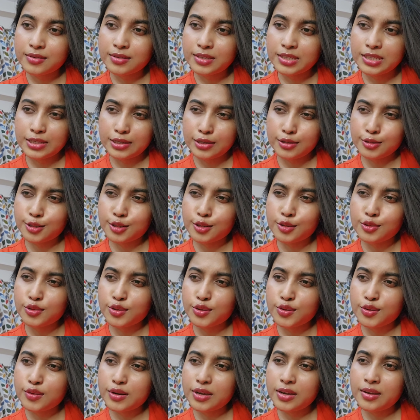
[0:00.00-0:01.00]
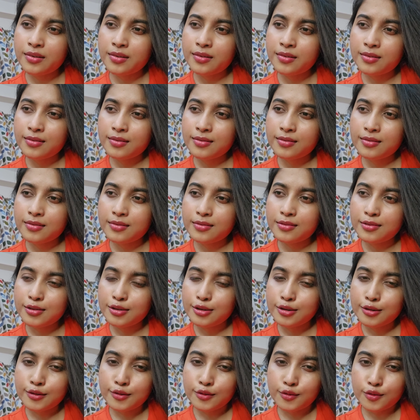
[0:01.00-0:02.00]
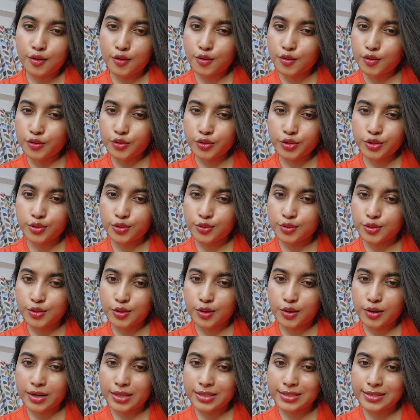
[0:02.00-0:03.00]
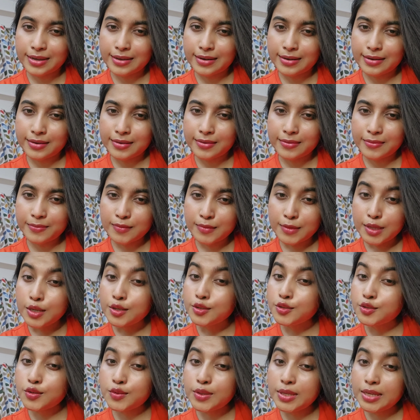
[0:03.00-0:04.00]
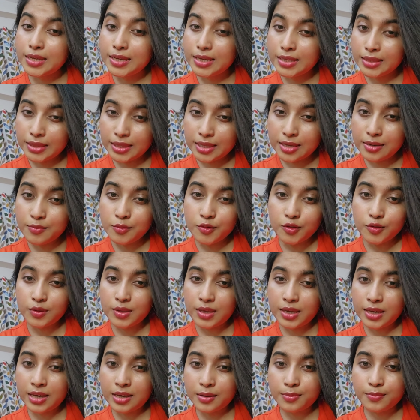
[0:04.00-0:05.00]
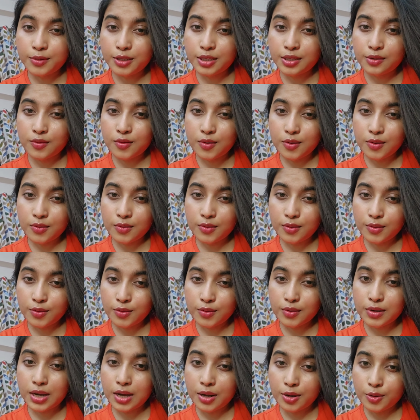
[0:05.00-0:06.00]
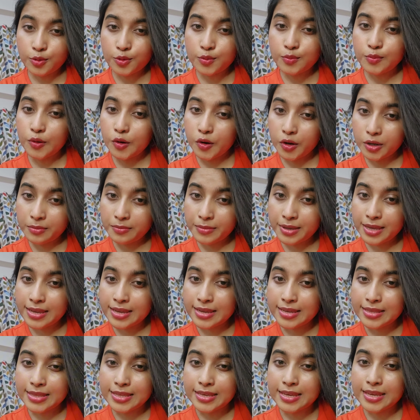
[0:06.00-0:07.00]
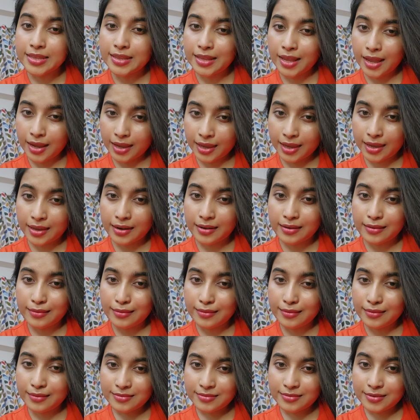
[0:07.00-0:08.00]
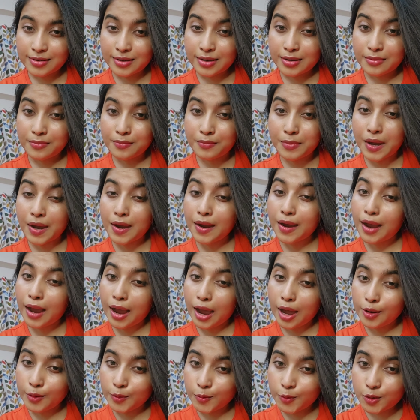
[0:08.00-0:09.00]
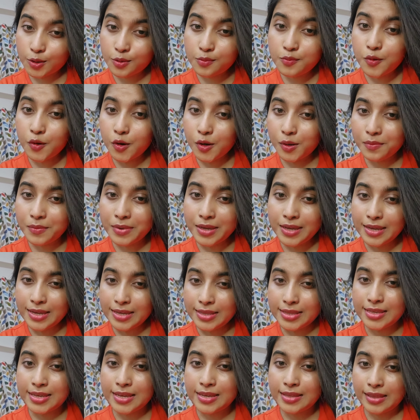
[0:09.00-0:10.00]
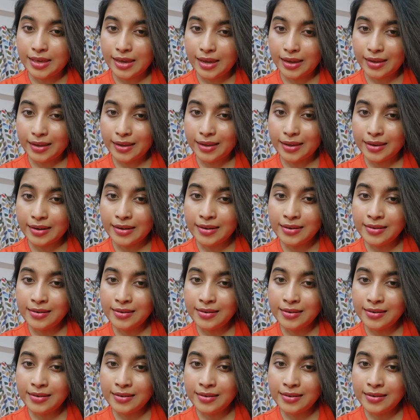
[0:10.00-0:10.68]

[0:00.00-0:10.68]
সে যন্ত্রণা কখনো সহ্য করা যায় না যদি ইতিমধ্যে আপনি কখনো কারো মন ভেঙে দিয়ে থাকেন বা কারোর মন ভেঙে দিয়ে থাকেন